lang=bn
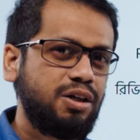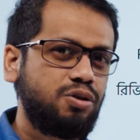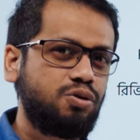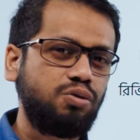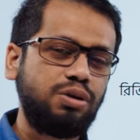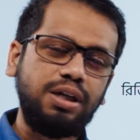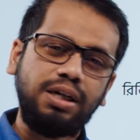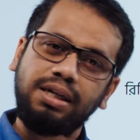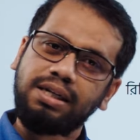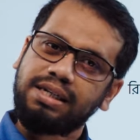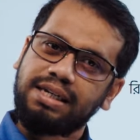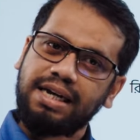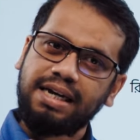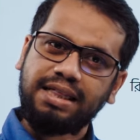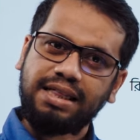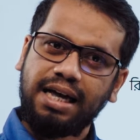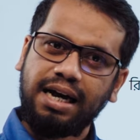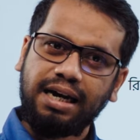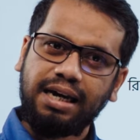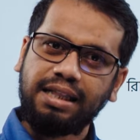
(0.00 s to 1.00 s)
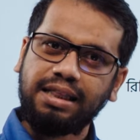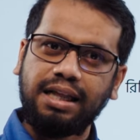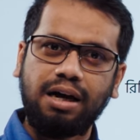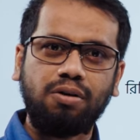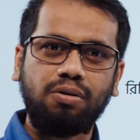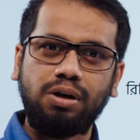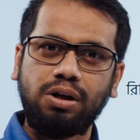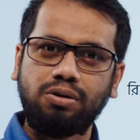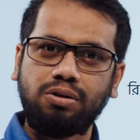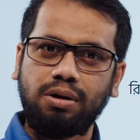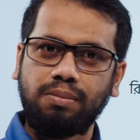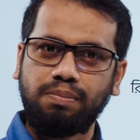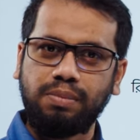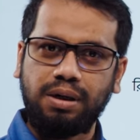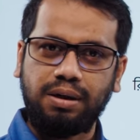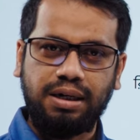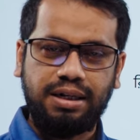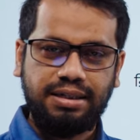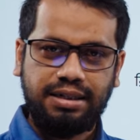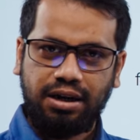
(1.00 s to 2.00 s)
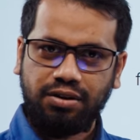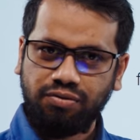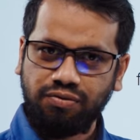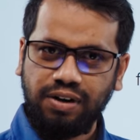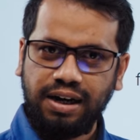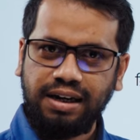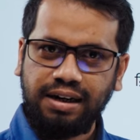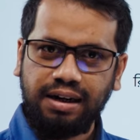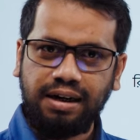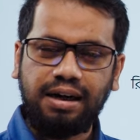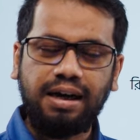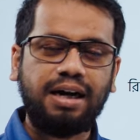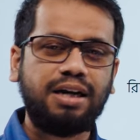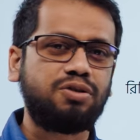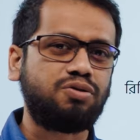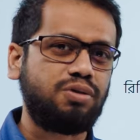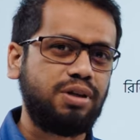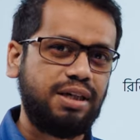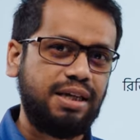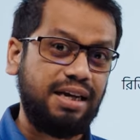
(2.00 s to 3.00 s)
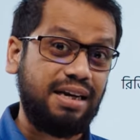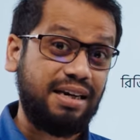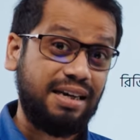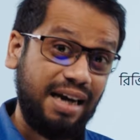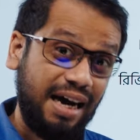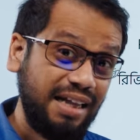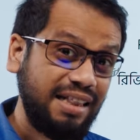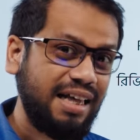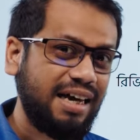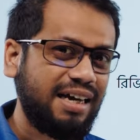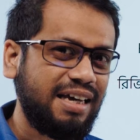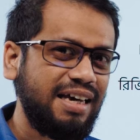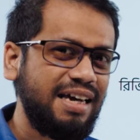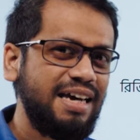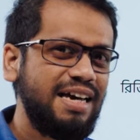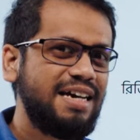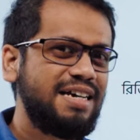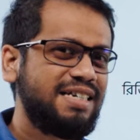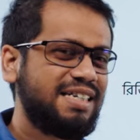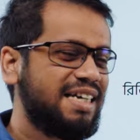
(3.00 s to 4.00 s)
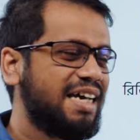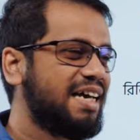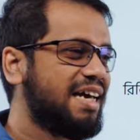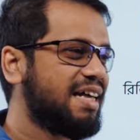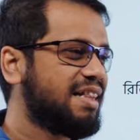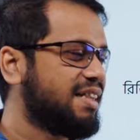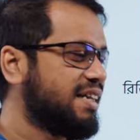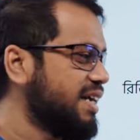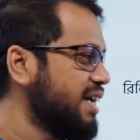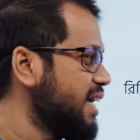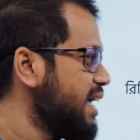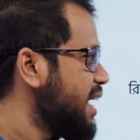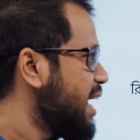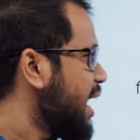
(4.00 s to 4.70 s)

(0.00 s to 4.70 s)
যদি ঠিক থাকে তাহলে তো আপনার ডিজাইন ফাইনাল আর যদি ঠিক না থাকে সেই ক্ষেত্রে